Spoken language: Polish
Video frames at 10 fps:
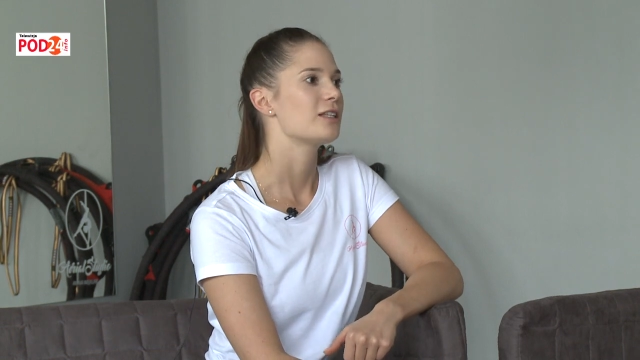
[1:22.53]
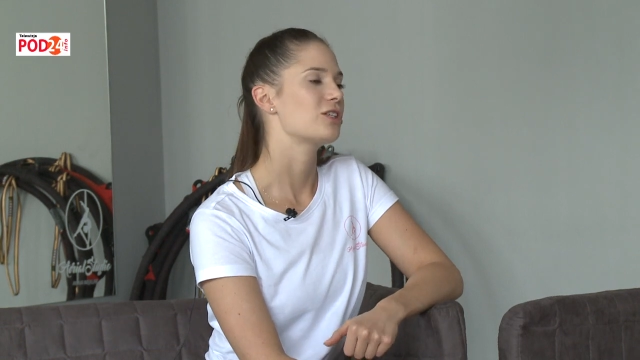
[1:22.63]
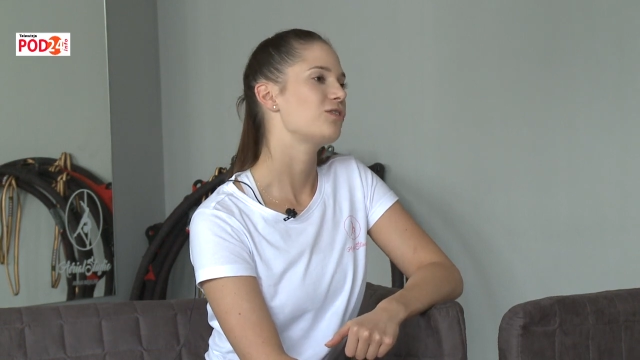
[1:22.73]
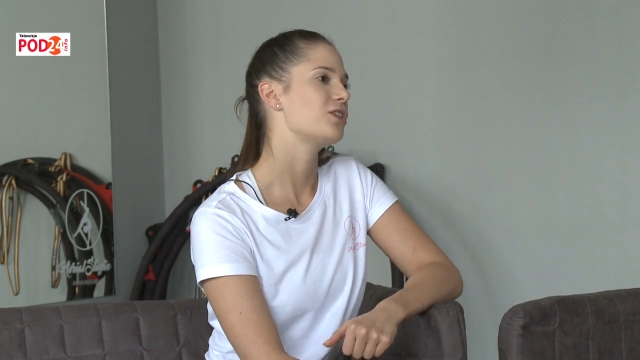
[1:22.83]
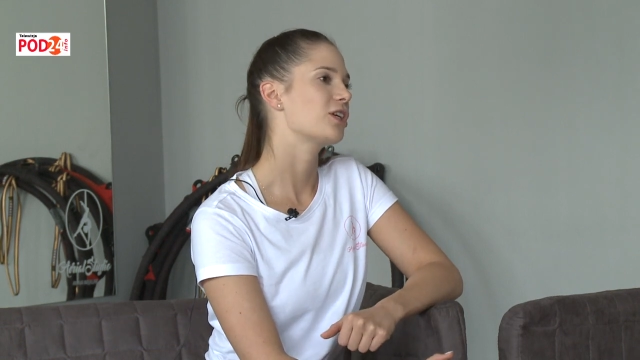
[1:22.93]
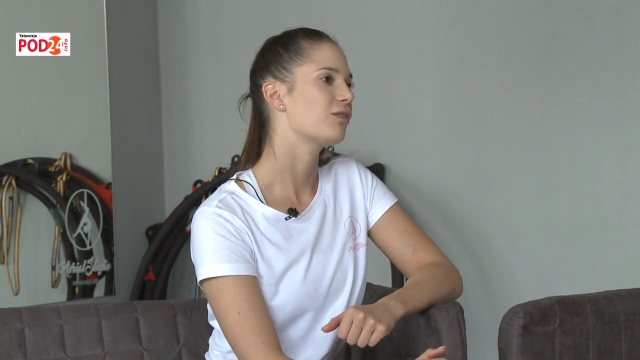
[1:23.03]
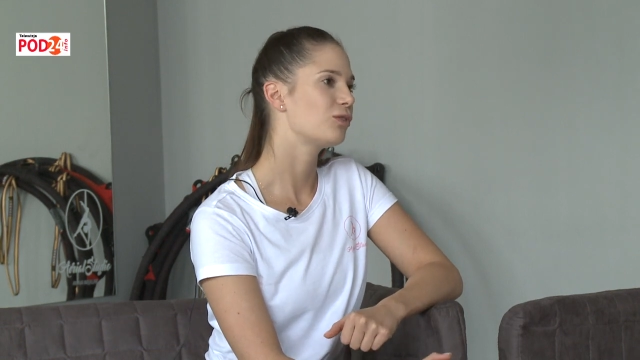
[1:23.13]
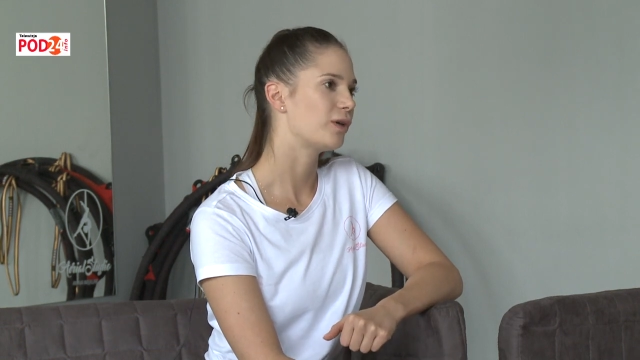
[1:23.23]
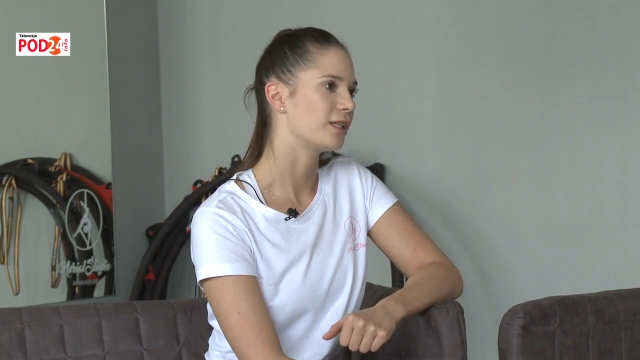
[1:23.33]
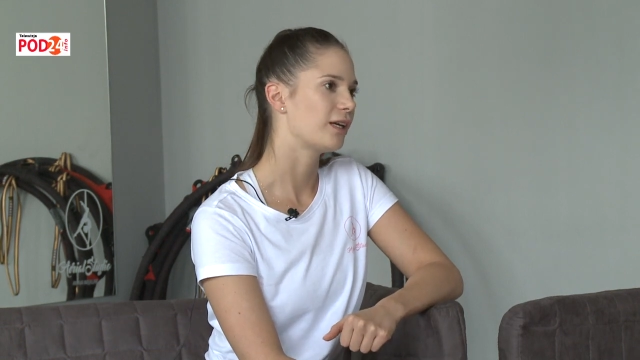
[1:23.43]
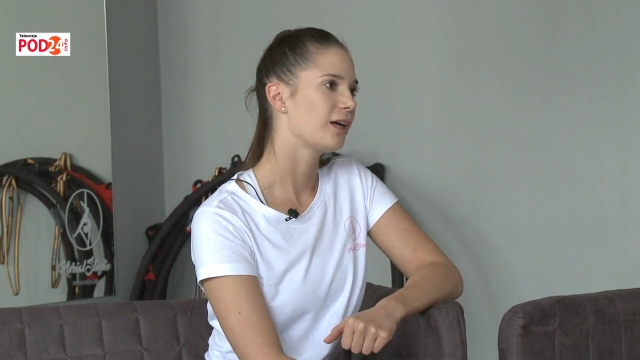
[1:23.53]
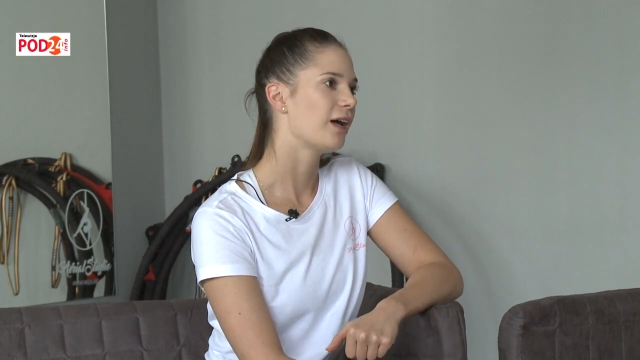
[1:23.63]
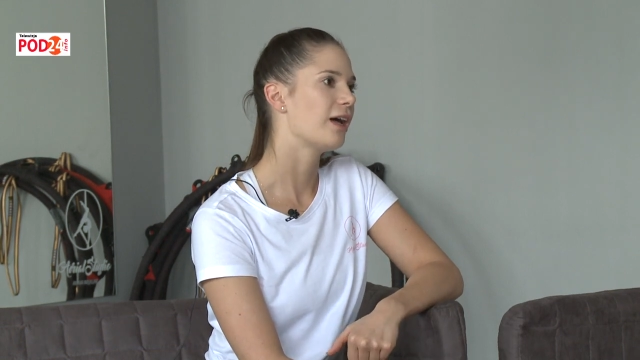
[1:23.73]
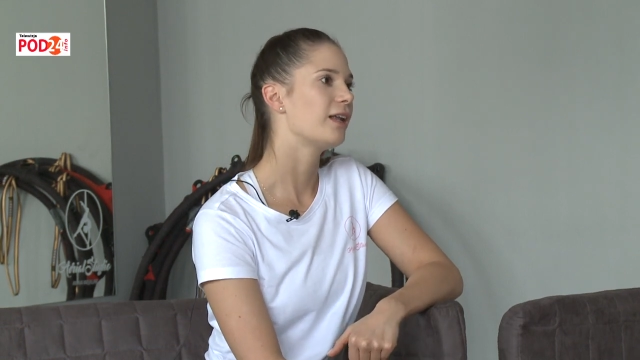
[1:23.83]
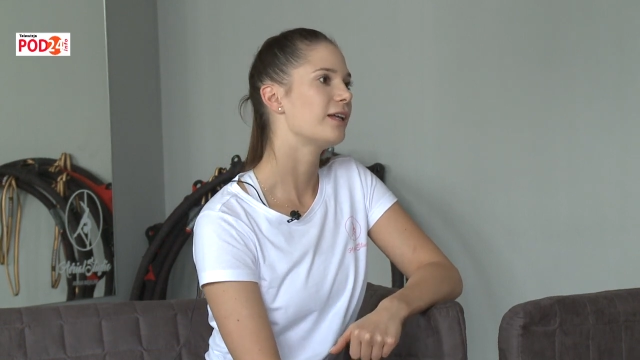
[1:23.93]
też ćwiczenia w duetach,
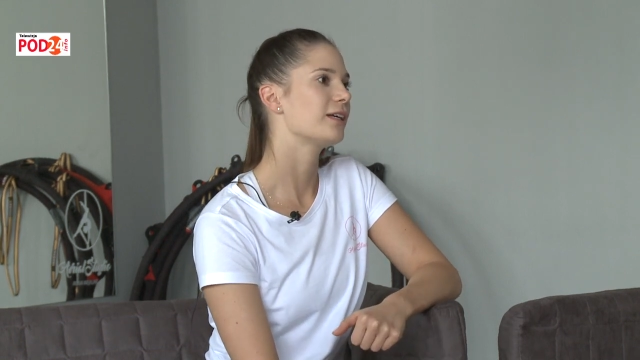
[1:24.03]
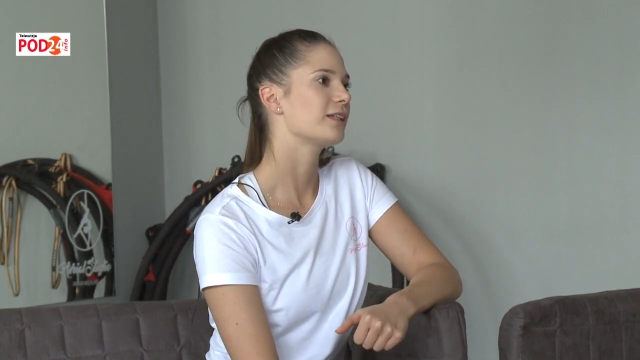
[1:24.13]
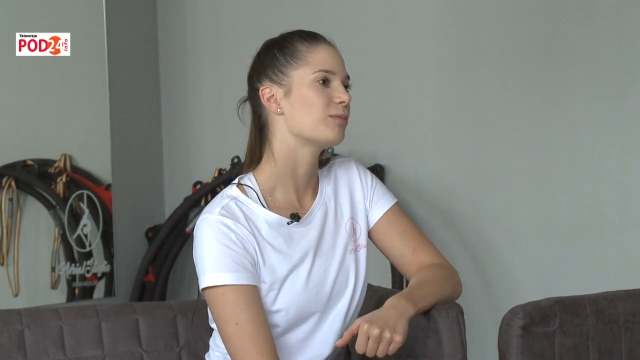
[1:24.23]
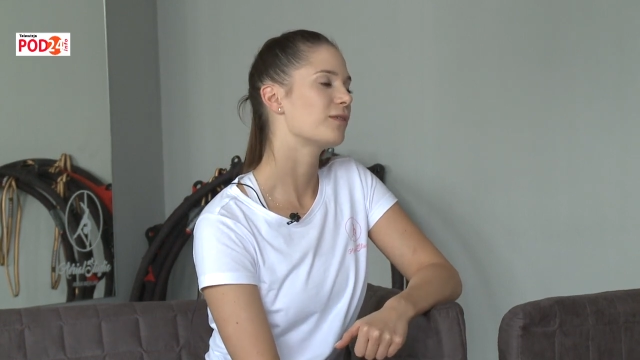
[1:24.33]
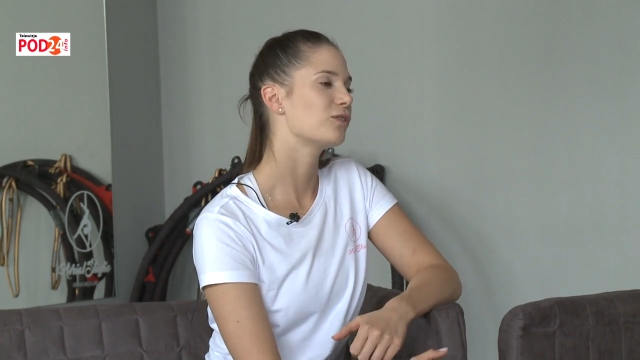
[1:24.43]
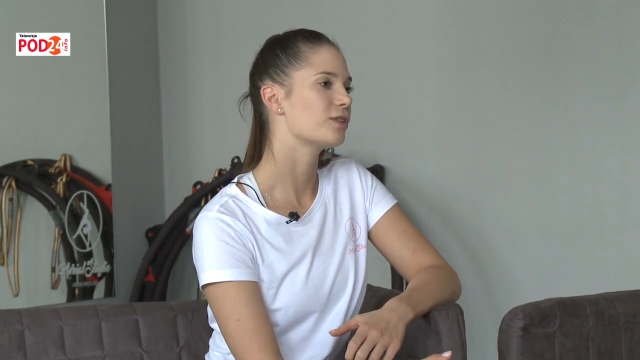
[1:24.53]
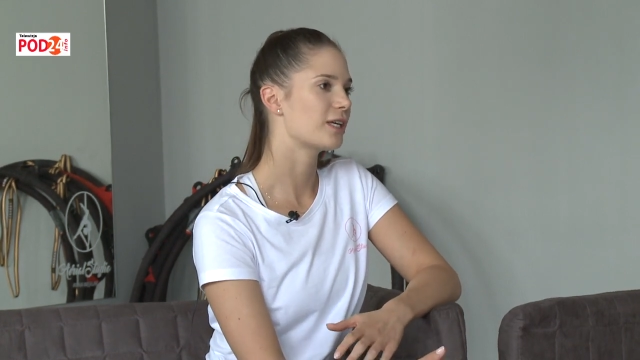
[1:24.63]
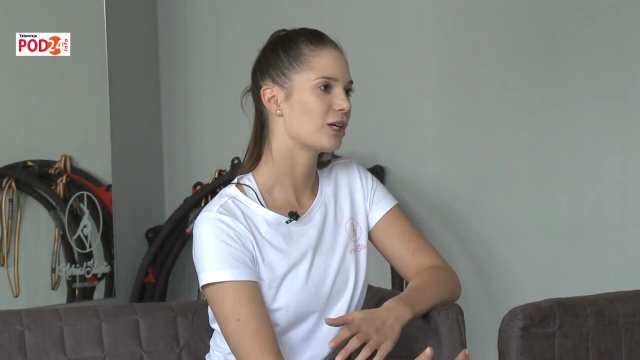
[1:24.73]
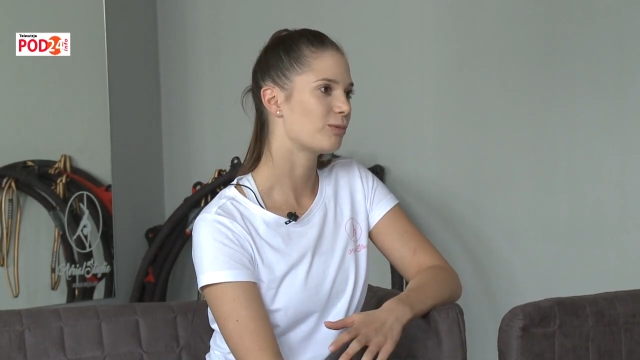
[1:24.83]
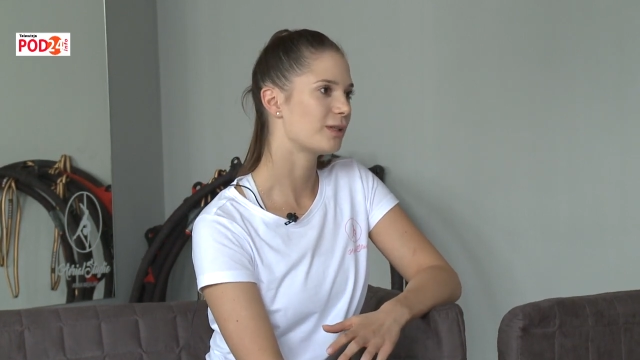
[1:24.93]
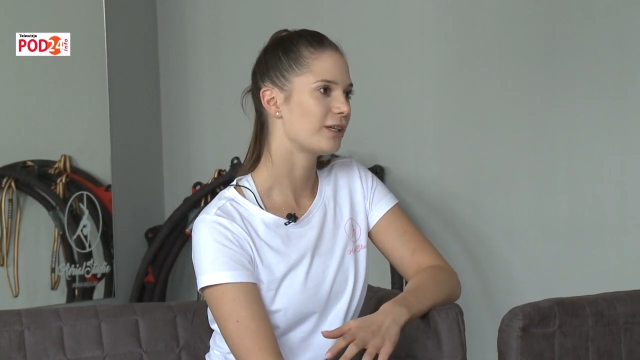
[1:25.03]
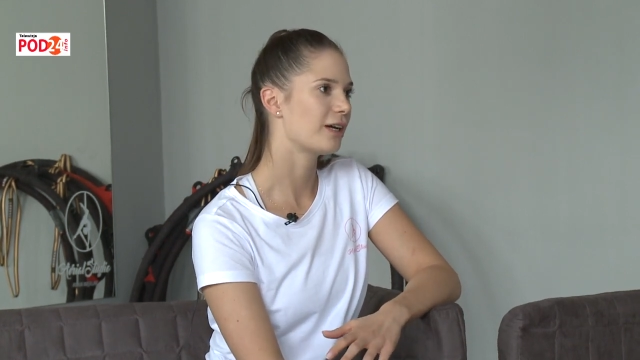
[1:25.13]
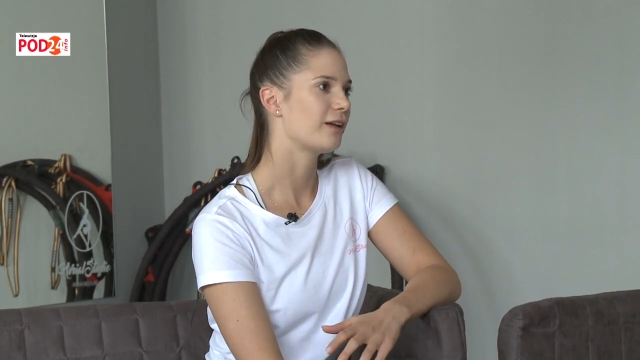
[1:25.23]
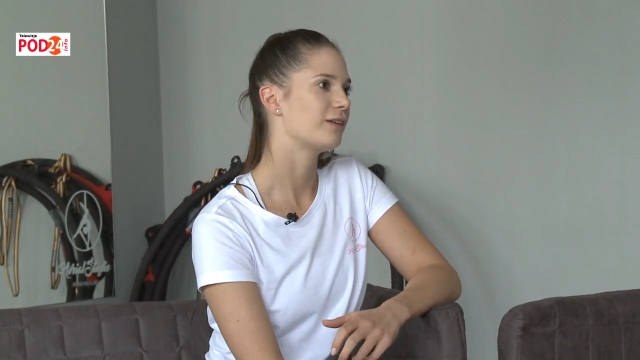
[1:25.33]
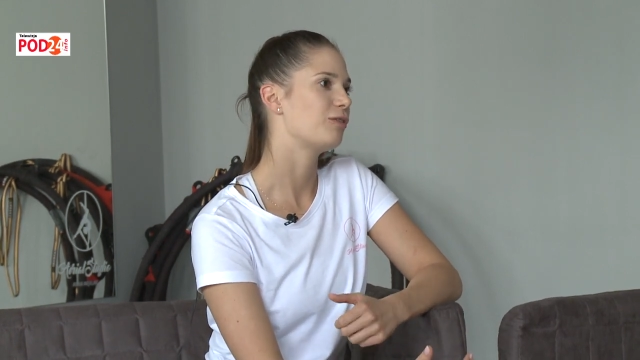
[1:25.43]
ale tak naprawdę to jest
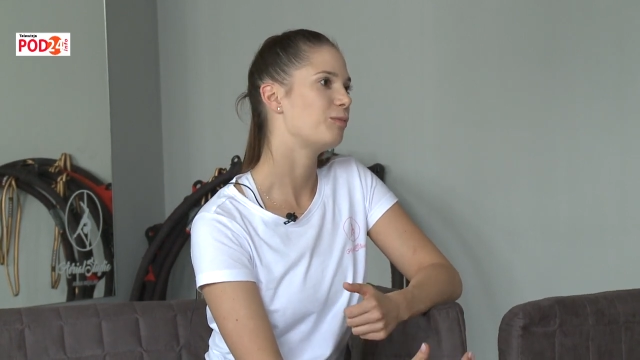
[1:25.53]
akrobatyka